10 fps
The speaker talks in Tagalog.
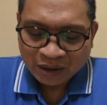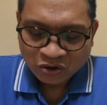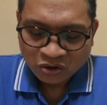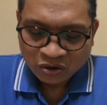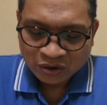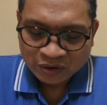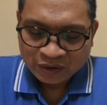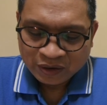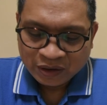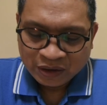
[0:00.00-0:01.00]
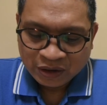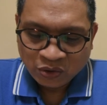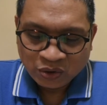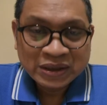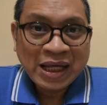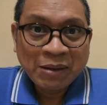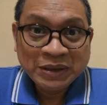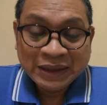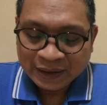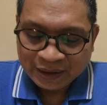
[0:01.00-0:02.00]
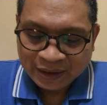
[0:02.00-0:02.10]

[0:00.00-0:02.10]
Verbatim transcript: Ito, yung Snapseed.